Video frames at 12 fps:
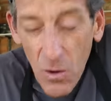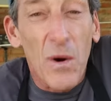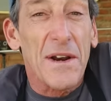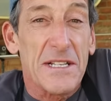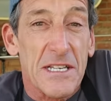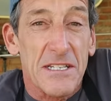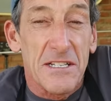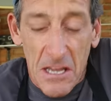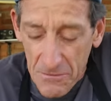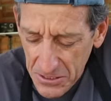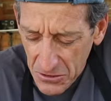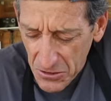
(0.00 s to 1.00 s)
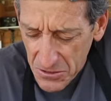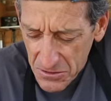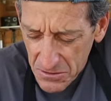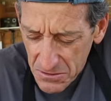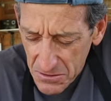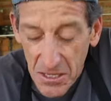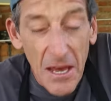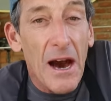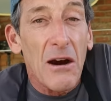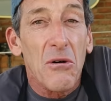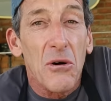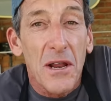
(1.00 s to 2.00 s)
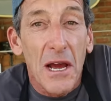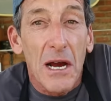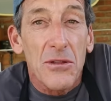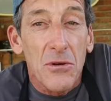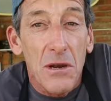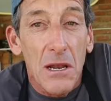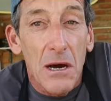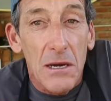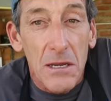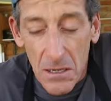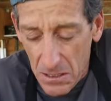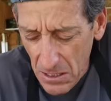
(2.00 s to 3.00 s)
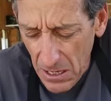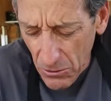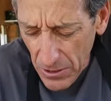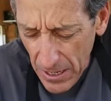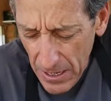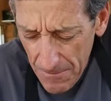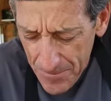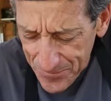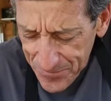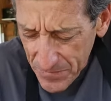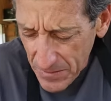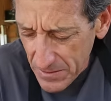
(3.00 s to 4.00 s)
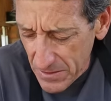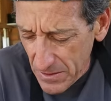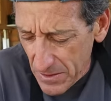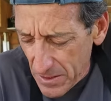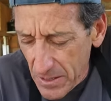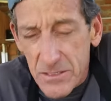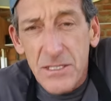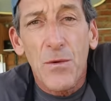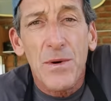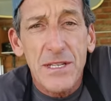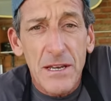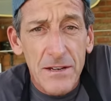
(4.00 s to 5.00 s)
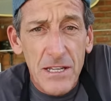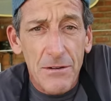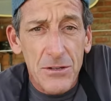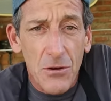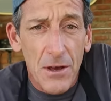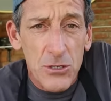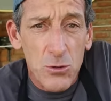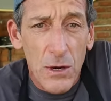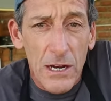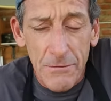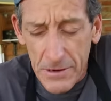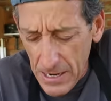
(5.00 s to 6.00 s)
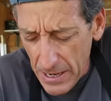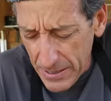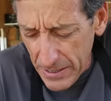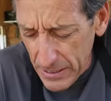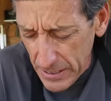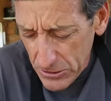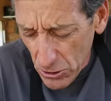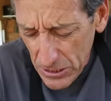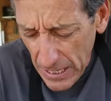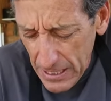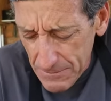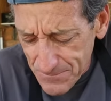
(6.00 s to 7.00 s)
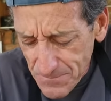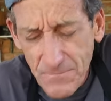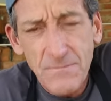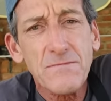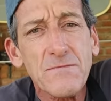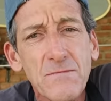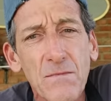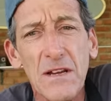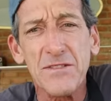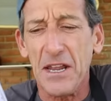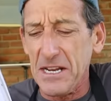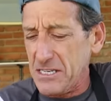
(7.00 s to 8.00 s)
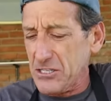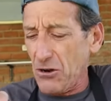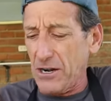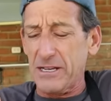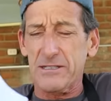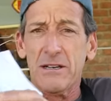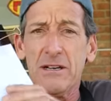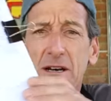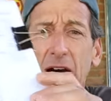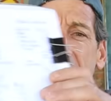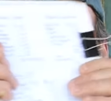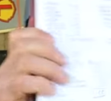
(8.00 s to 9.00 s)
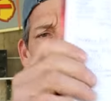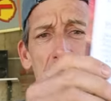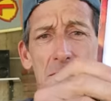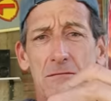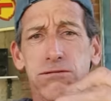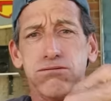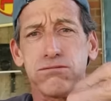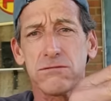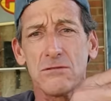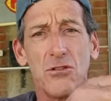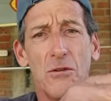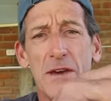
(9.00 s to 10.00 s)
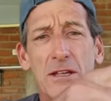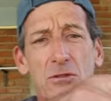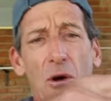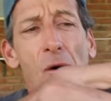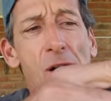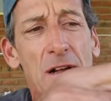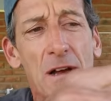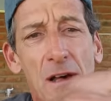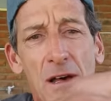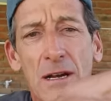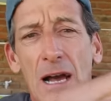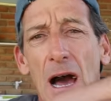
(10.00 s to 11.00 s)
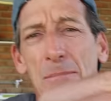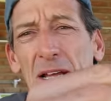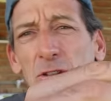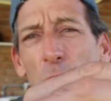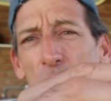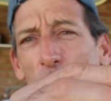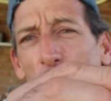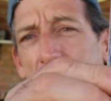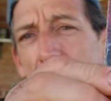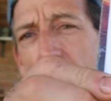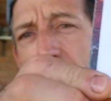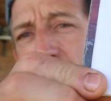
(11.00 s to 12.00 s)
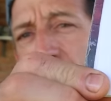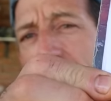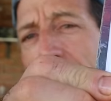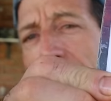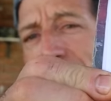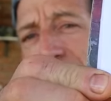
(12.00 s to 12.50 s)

40 centavitos de ajo, orégano y, y laurel. 50 centavitos de azúcar y vinagre. En total, 13 soles. Ahí está. No miento. ¿Cada plato cuánto cuesta, Calichín?